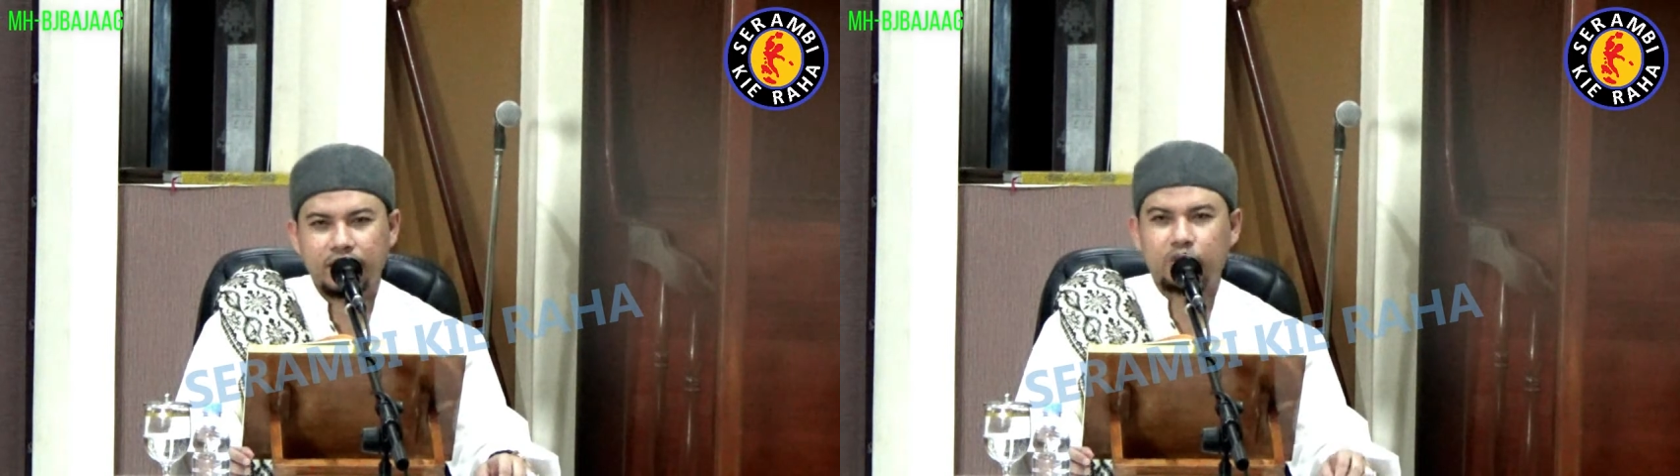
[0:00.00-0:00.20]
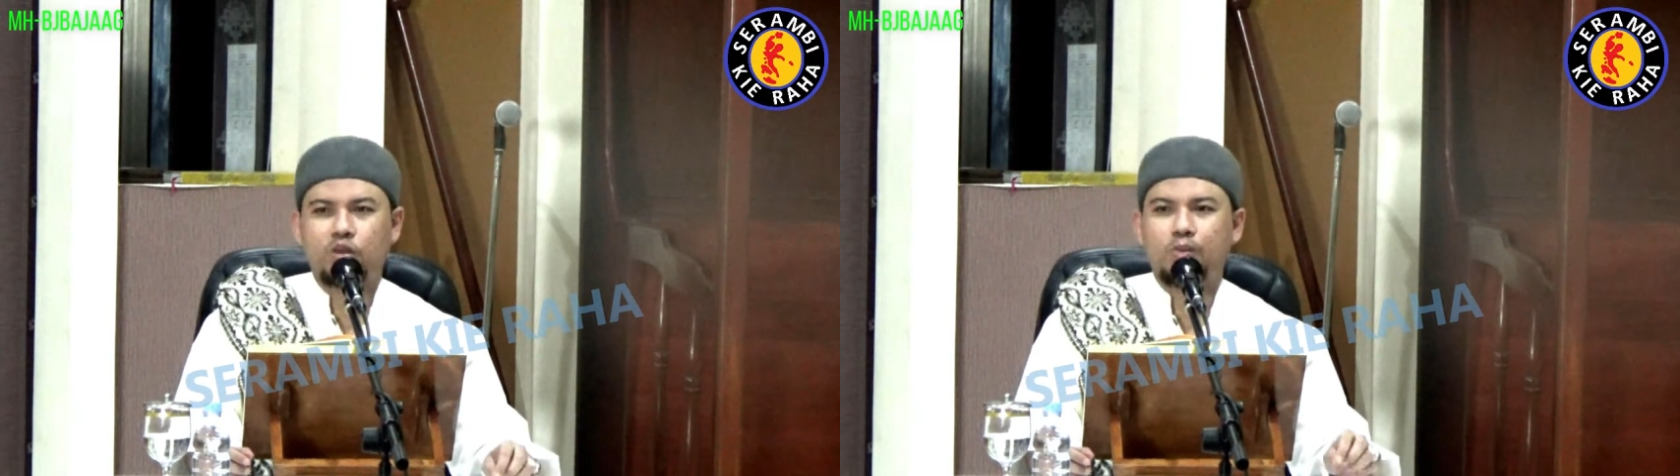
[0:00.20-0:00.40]

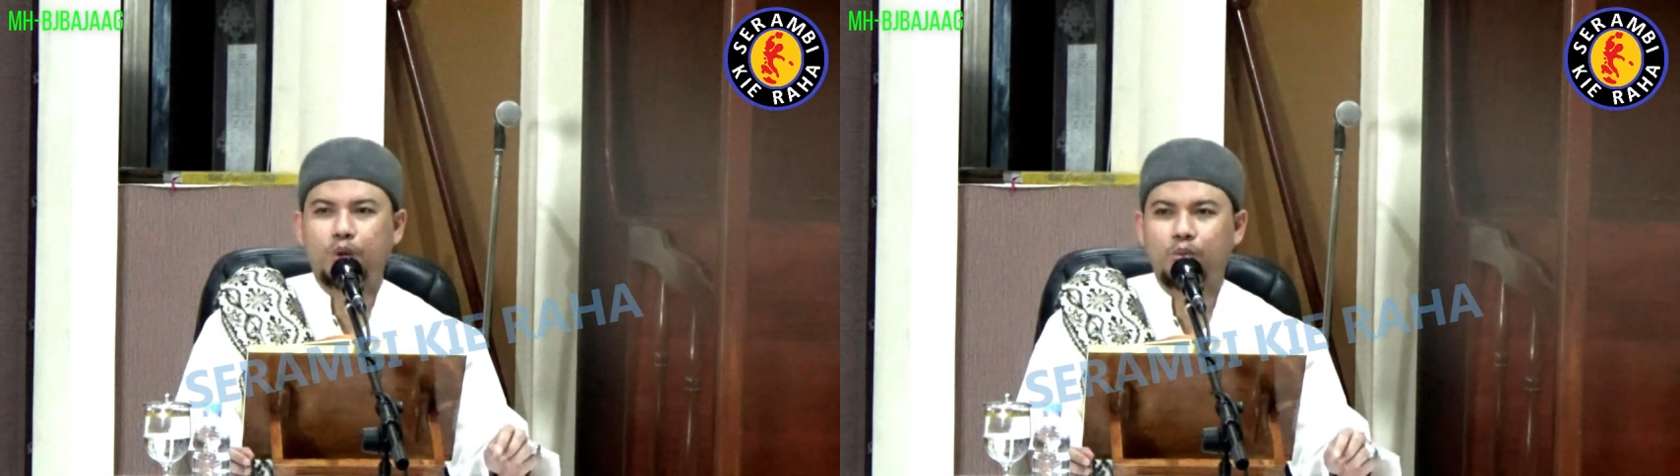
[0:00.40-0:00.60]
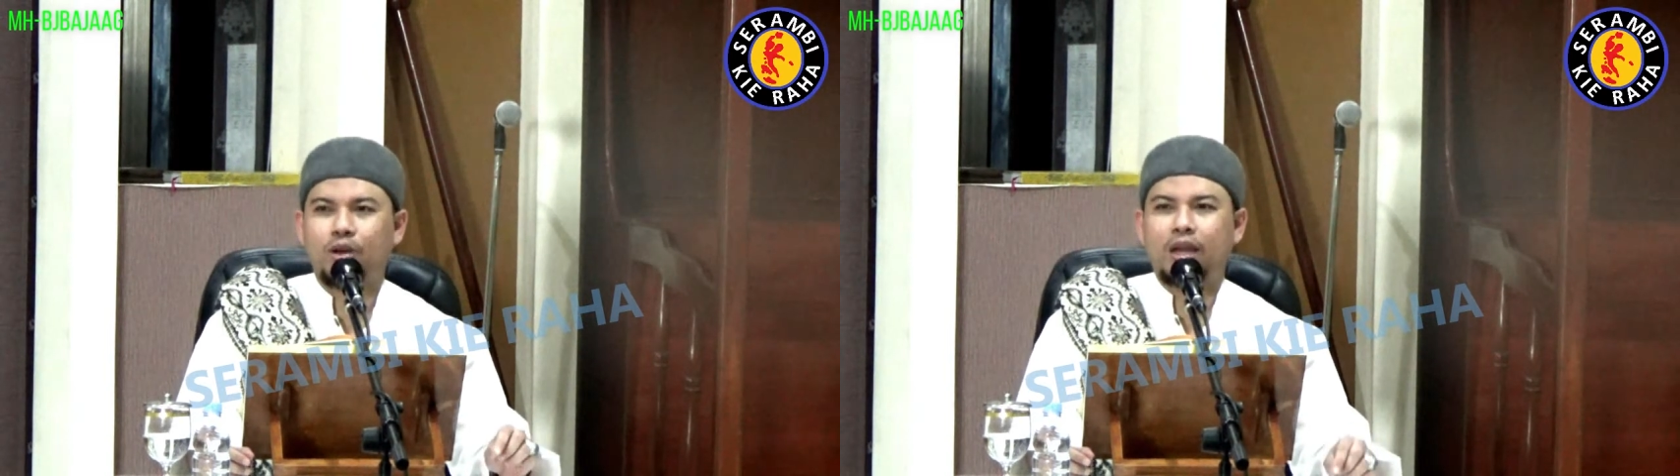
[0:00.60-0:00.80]
Itu
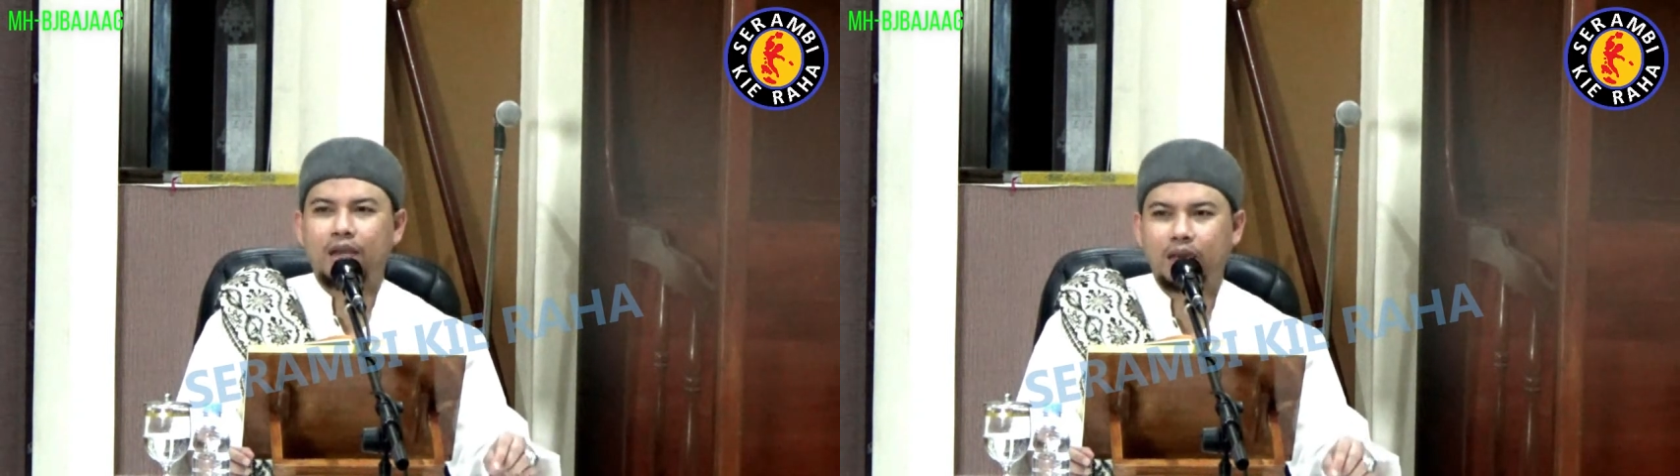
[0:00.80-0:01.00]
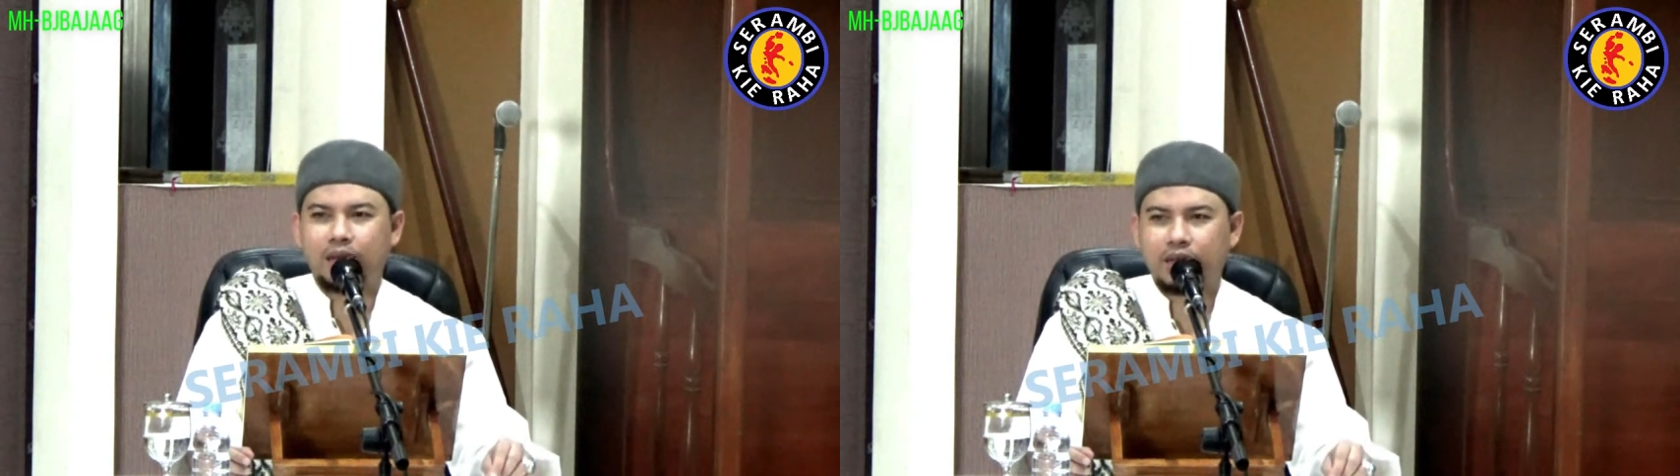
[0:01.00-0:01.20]

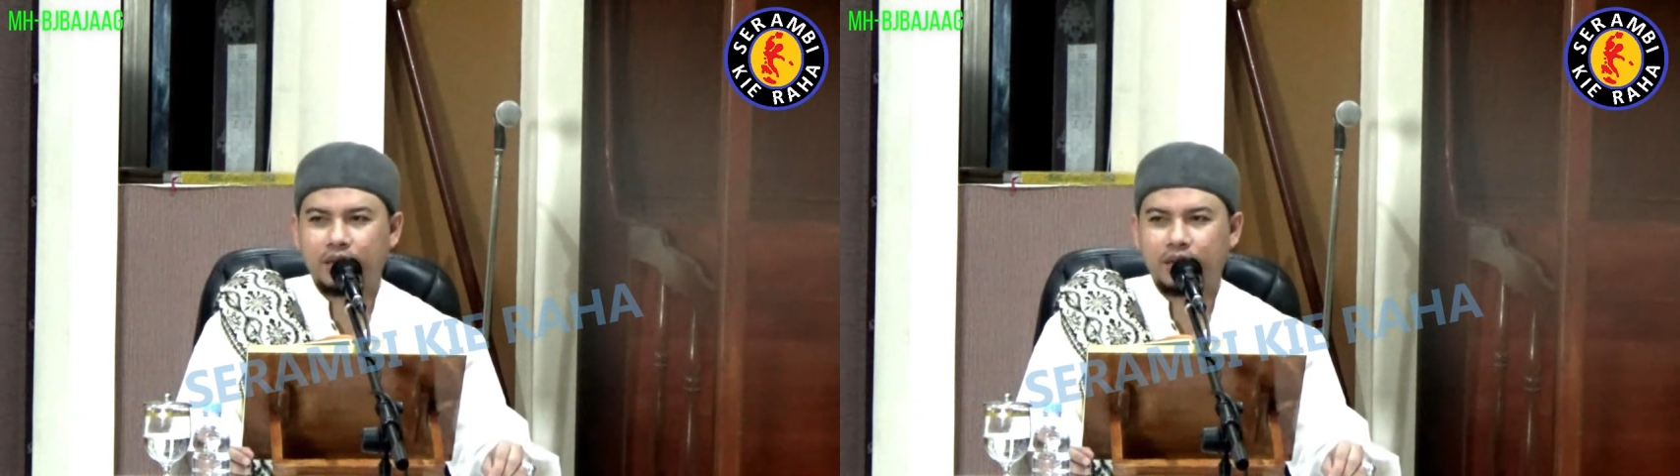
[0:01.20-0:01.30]
diperbolehkan